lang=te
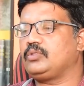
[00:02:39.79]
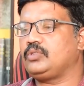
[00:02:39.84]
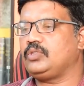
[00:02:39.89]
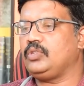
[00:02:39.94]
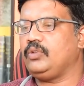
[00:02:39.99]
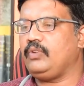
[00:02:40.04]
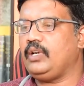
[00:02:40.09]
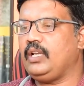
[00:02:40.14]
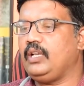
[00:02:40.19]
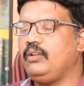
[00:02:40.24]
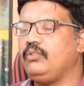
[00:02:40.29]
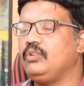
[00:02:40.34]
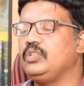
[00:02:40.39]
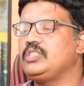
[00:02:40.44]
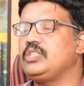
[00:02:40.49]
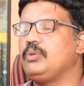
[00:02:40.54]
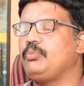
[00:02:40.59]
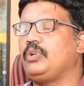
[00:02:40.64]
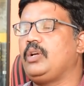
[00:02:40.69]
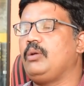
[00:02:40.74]
సో వలన
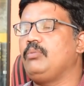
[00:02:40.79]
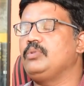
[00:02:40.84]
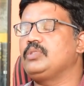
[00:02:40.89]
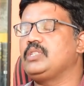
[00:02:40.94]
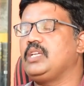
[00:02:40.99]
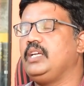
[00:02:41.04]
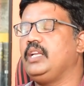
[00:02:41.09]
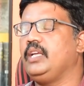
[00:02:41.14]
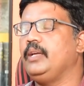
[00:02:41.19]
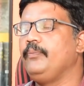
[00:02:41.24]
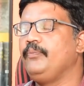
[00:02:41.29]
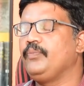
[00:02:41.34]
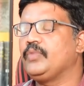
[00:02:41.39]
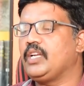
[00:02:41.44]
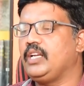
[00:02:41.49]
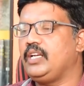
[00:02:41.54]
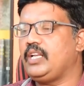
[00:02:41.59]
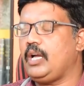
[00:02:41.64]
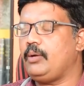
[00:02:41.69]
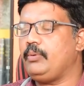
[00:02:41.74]
వచ్చే ప్రాబ్లమ్స్ అంటే
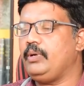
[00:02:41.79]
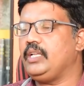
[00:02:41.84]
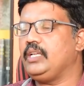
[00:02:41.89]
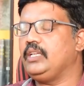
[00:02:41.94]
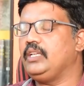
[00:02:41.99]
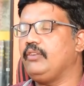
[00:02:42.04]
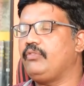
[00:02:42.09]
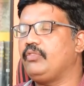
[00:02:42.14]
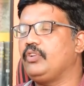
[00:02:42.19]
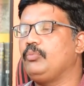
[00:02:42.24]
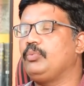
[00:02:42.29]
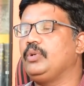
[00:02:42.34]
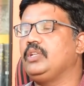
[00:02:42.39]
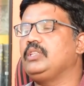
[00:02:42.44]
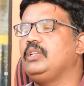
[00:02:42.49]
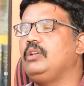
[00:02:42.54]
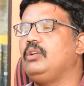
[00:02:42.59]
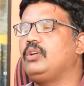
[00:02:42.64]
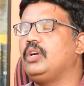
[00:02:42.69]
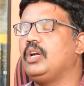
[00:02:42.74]
డయాబెటిక్
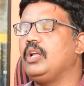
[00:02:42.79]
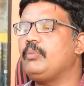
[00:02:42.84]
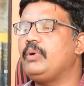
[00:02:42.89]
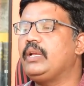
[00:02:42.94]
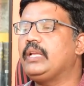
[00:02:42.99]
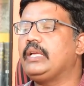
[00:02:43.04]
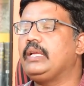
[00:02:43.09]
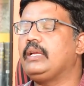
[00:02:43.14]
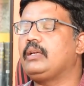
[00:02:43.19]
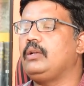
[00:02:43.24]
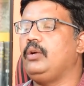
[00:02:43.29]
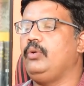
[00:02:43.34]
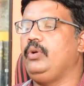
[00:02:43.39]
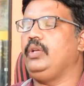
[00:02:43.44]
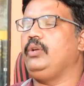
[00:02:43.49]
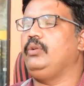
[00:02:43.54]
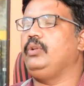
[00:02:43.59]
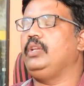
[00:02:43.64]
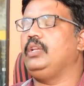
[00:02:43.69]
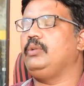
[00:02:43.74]
నెఫ్రోపతిలో కూడా మనకి
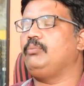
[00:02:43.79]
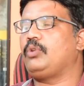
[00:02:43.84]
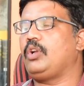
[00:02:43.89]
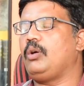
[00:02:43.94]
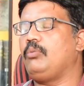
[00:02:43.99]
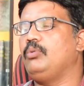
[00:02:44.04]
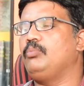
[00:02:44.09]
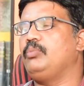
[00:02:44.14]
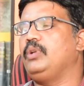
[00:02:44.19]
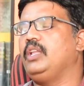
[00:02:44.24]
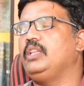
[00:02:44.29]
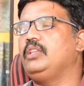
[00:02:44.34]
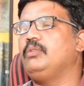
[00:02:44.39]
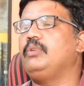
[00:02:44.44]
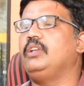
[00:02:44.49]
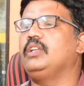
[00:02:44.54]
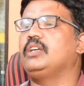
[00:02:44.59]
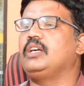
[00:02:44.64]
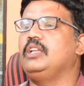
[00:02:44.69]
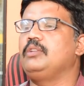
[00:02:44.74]
క్లౌడీ యూరిన్ ప్రాబ్లం అనేది
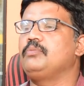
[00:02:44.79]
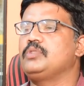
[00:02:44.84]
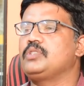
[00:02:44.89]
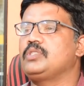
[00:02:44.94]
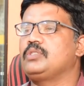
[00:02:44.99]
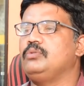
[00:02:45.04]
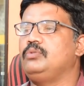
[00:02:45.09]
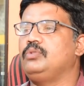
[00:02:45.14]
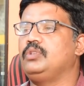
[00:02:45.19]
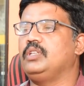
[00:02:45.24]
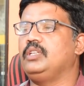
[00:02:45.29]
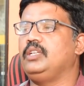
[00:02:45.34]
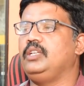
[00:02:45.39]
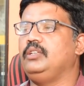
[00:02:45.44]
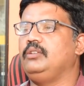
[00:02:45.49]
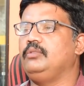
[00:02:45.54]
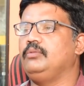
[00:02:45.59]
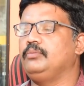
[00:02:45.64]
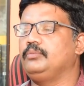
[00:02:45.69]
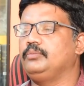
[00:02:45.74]
మనకి కనిపిస్తూ ఉంటుందండి